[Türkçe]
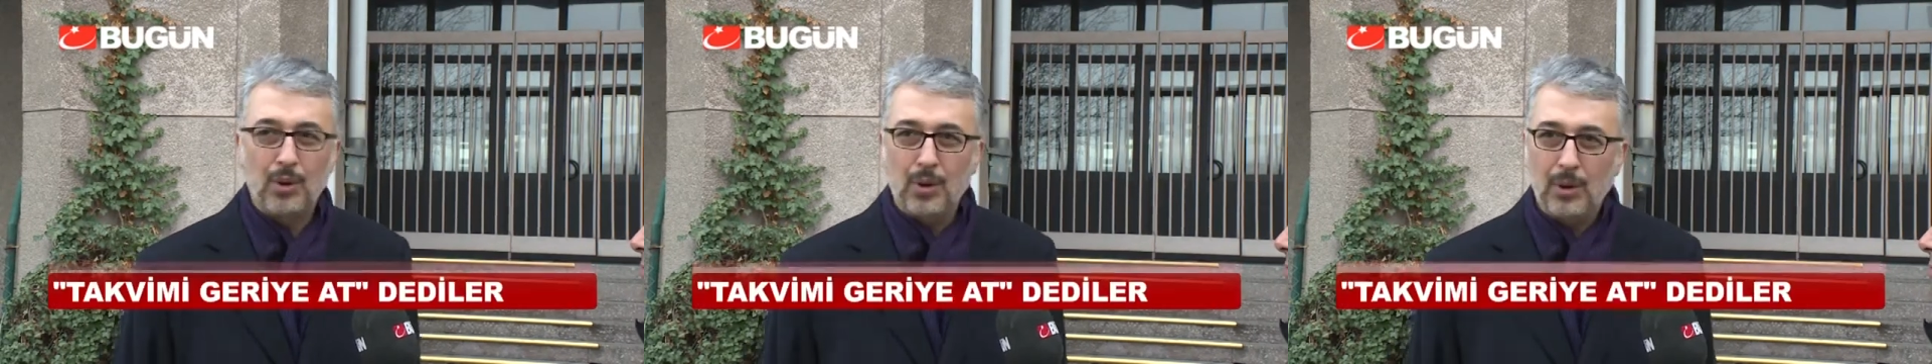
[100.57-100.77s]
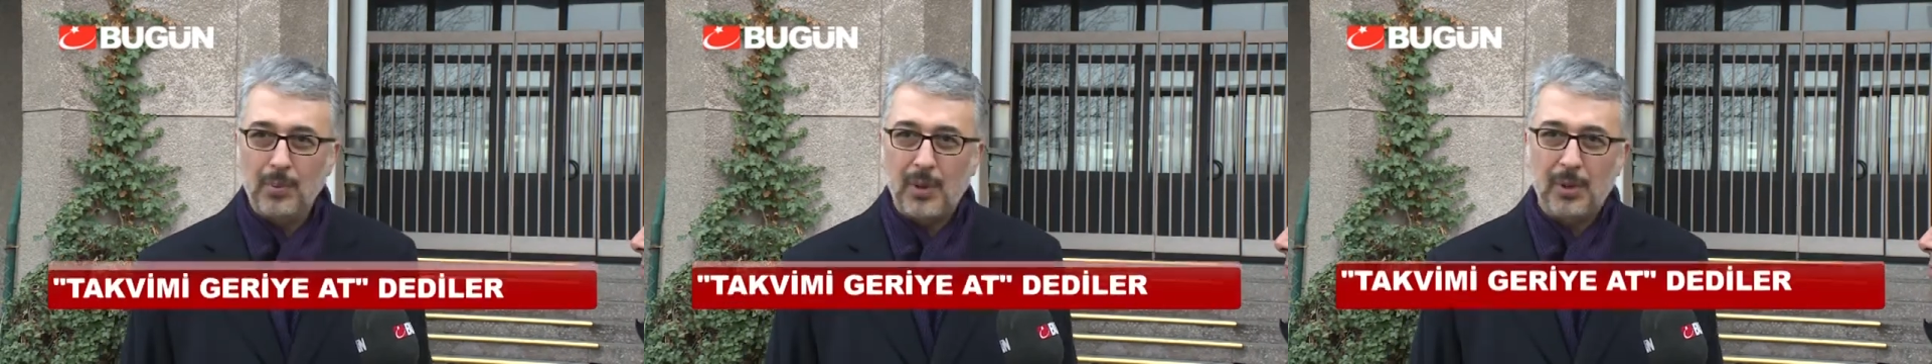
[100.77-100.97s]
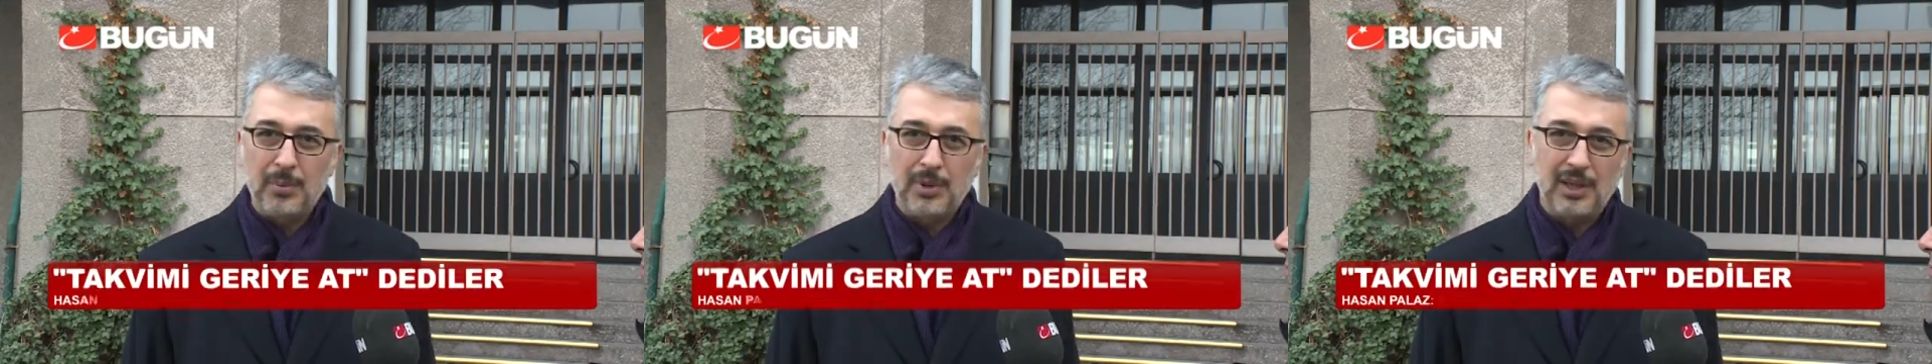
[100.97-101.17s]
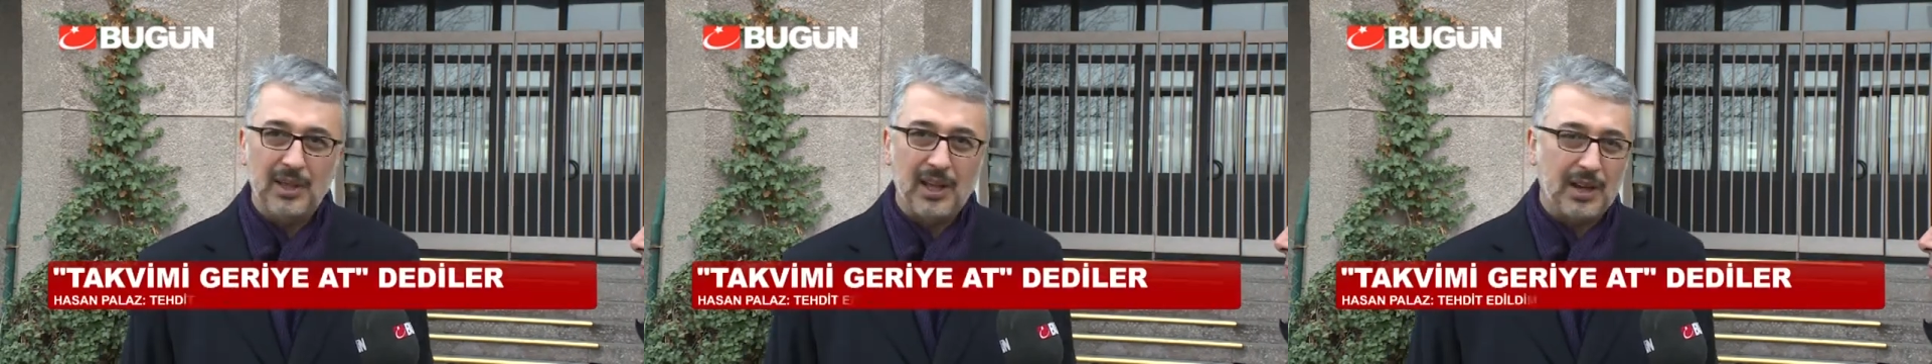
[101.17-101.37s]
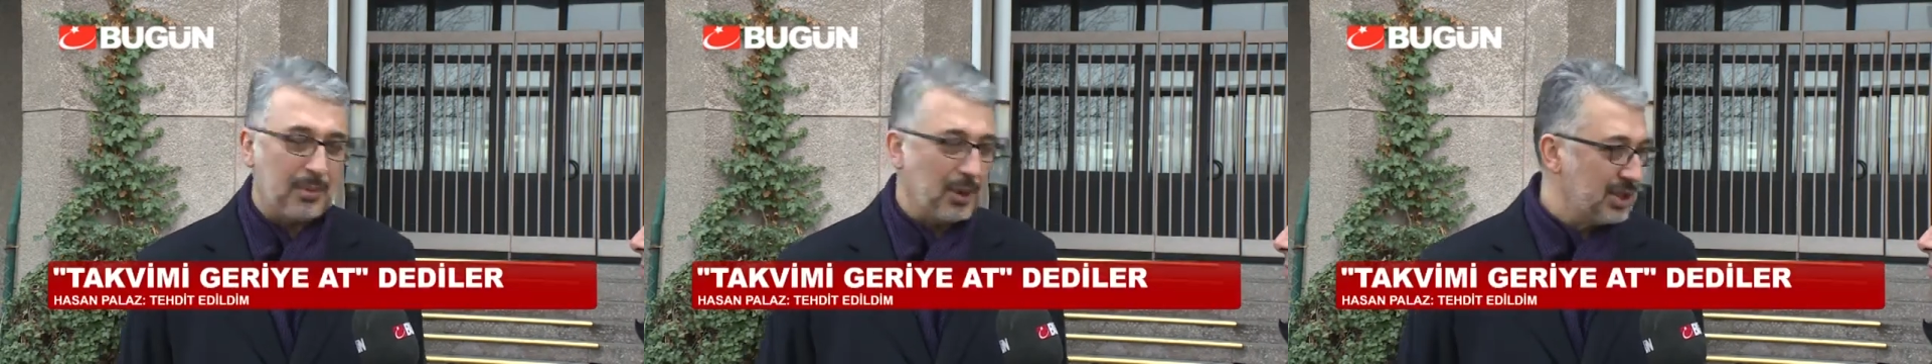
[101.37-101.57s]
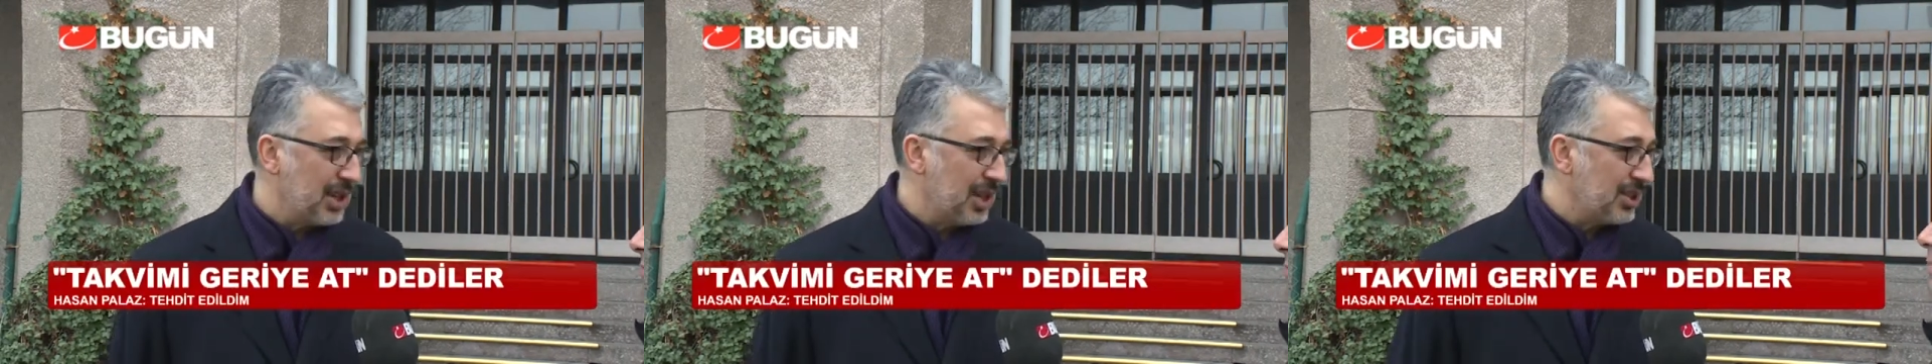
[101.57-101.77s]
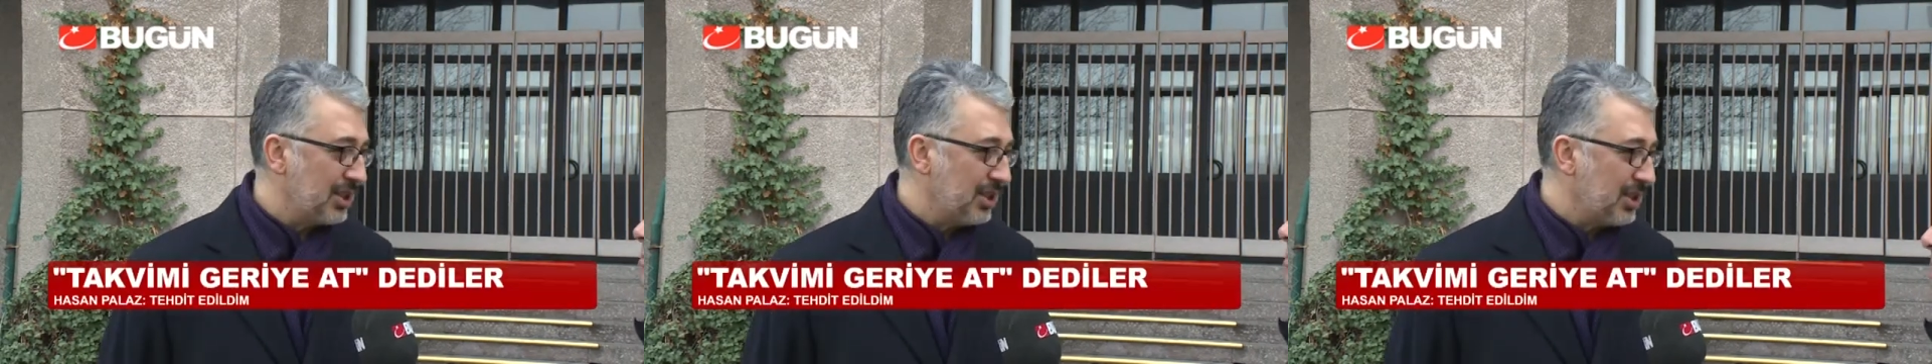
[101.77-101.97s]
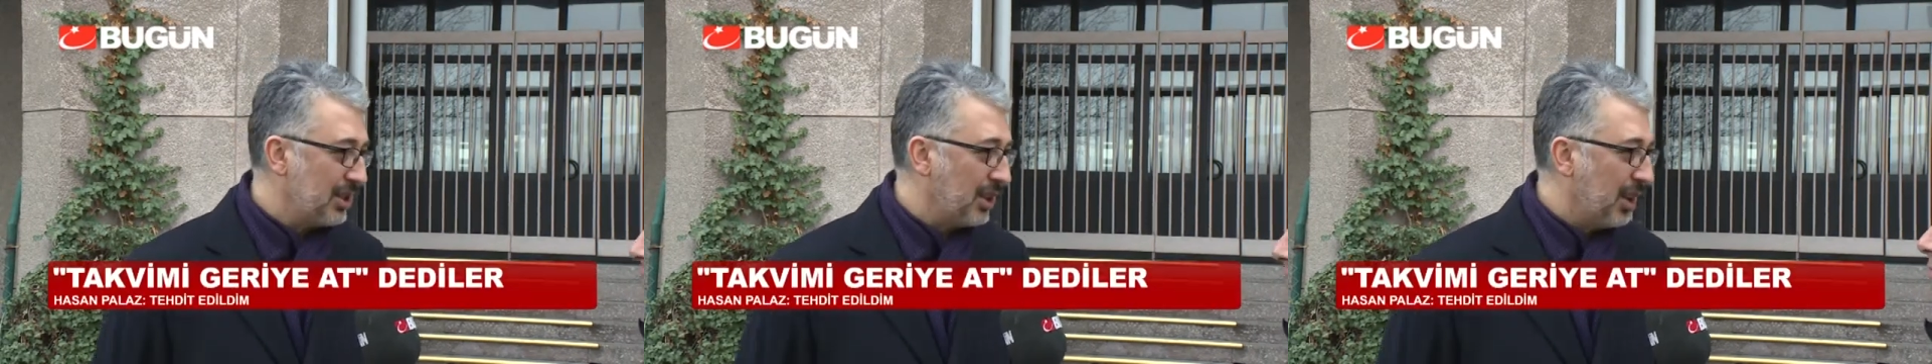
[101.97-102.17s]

olmayan bilgiler basarsınız